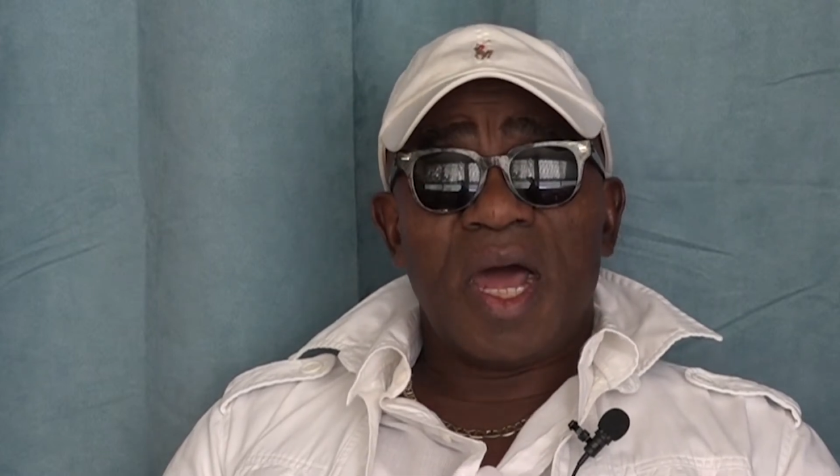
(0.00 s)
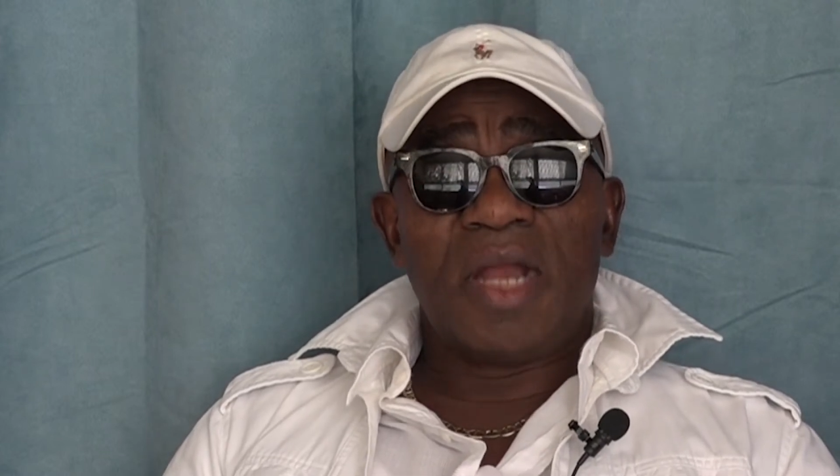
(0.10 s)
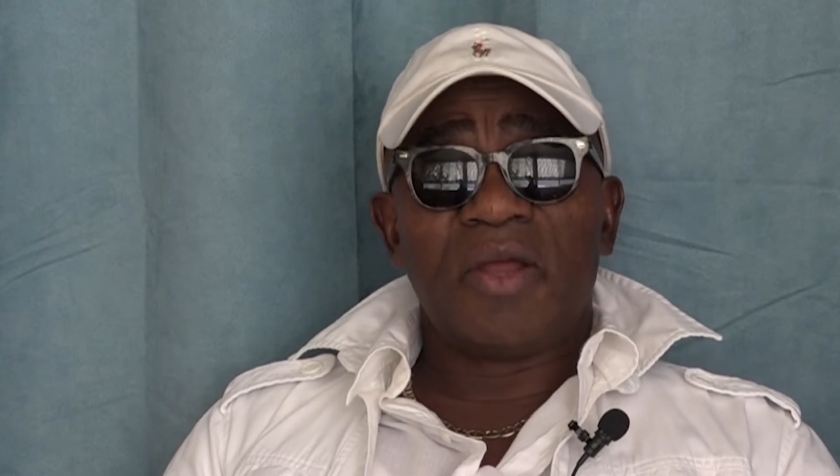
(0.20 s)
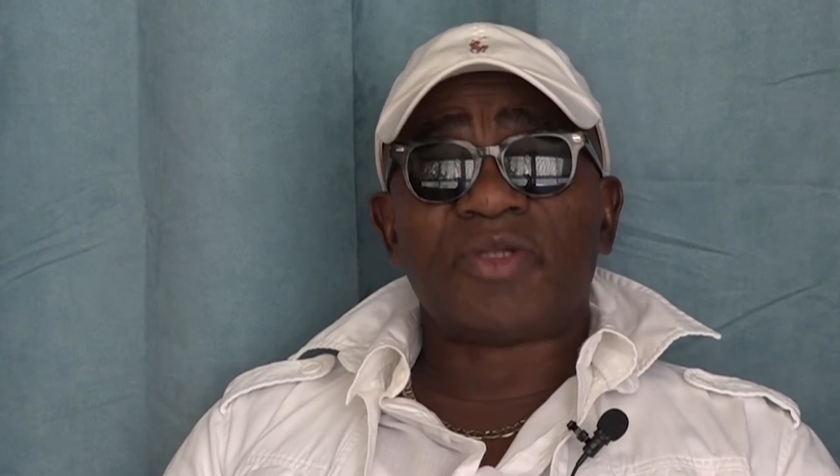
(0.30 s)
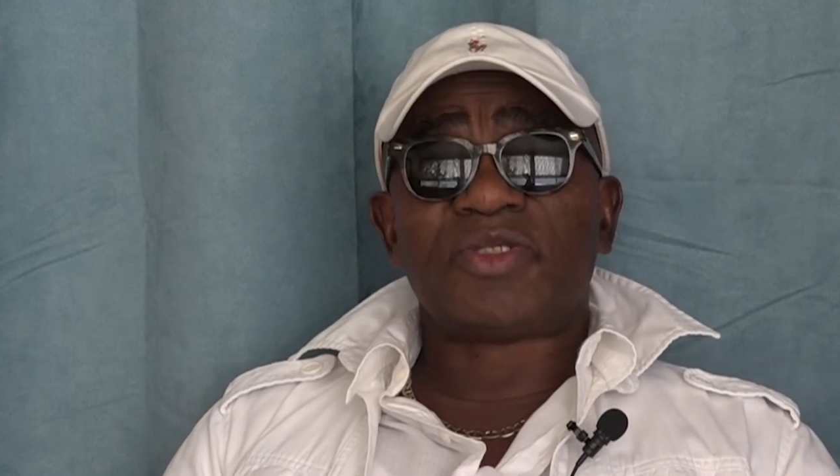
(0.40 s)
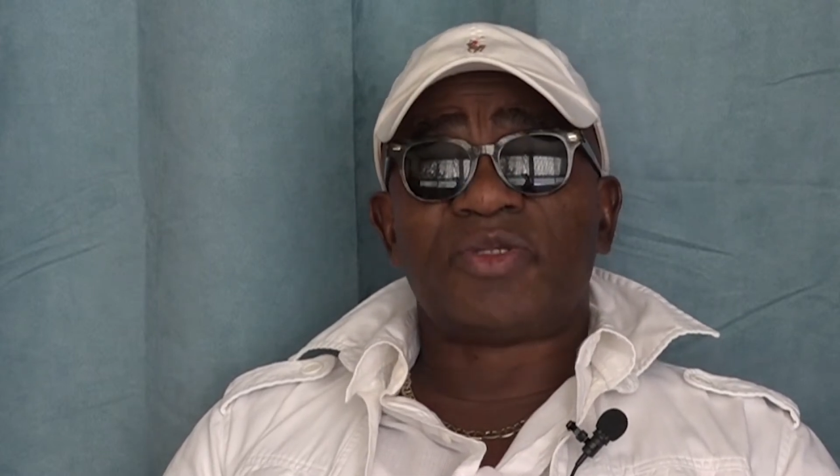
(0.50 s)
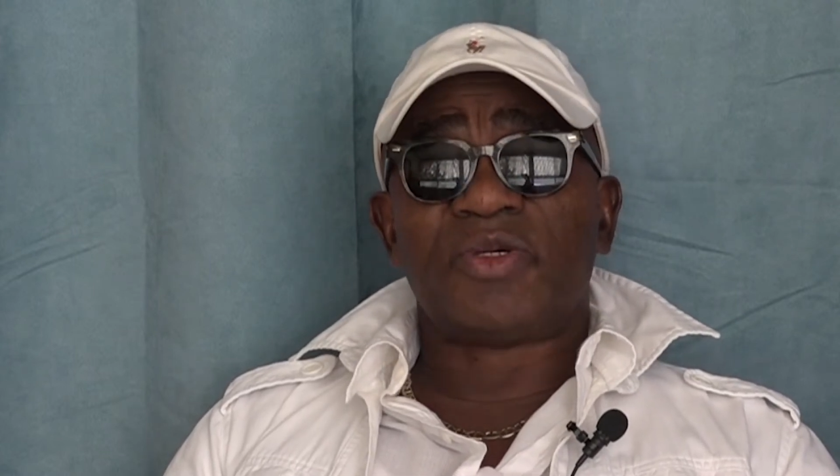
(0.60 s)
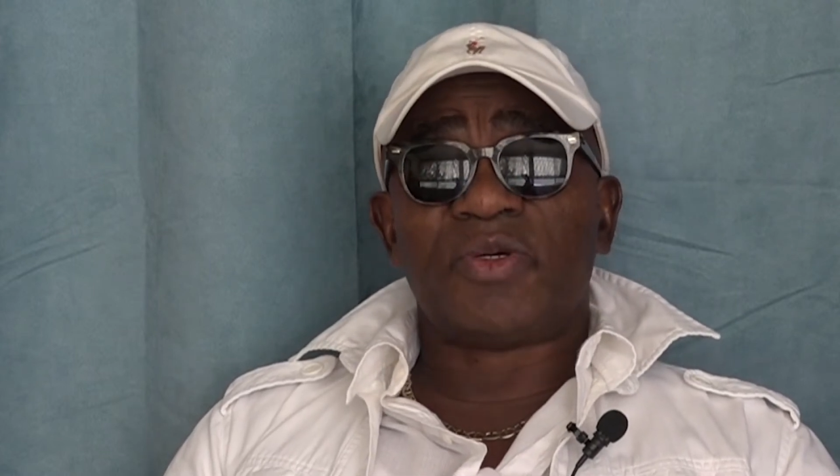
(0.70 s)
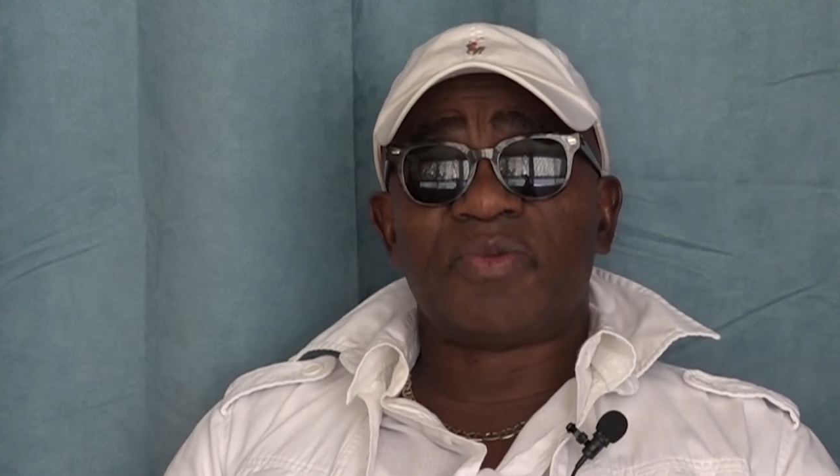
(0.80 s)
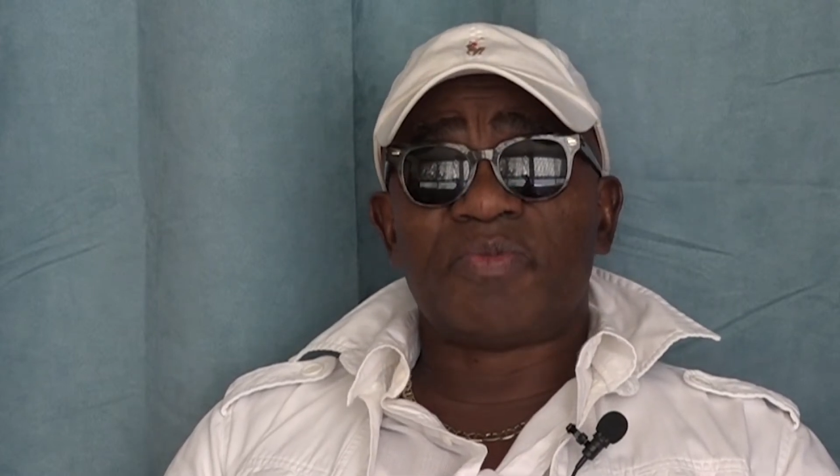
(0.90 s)
Alors je
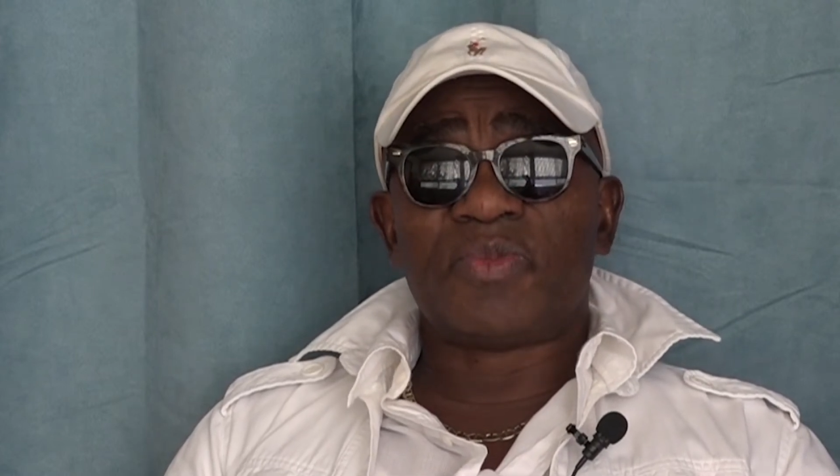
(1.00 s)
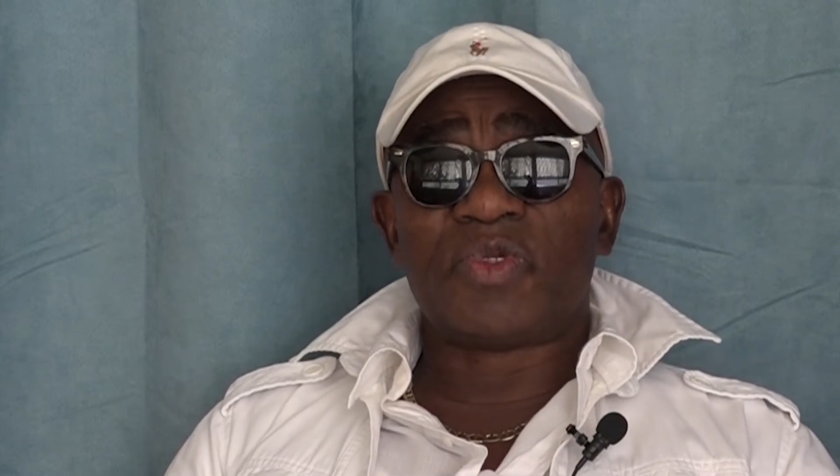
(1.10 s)
me